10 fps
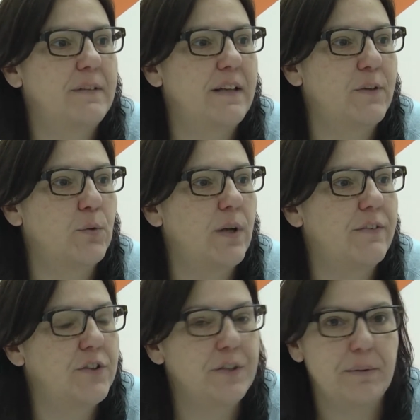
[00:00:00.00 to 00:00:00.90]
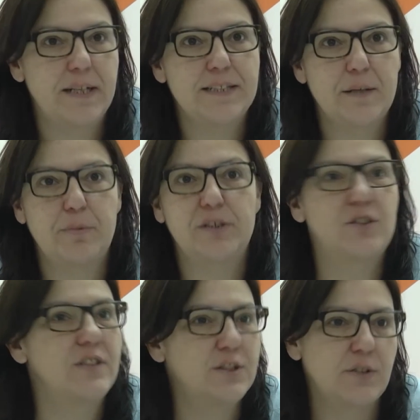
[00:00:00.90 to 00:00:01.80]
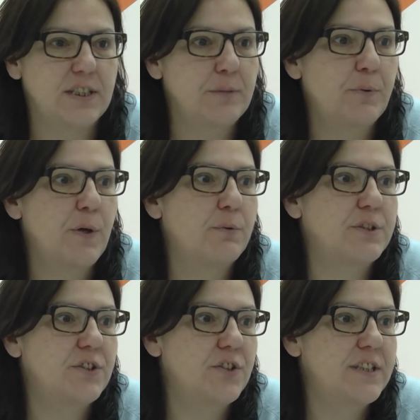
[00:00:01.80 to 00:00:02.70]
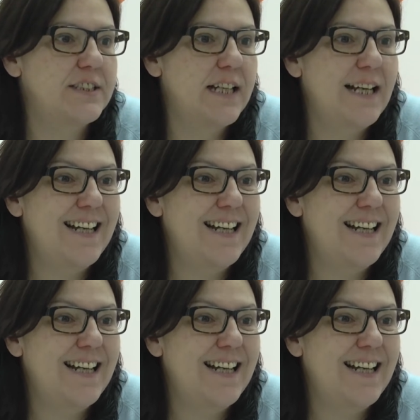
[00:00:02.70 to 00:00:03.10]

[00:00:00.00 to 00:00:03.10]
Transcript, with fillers: de circulación de bienes y de personas, todo ese tipo de cuestiones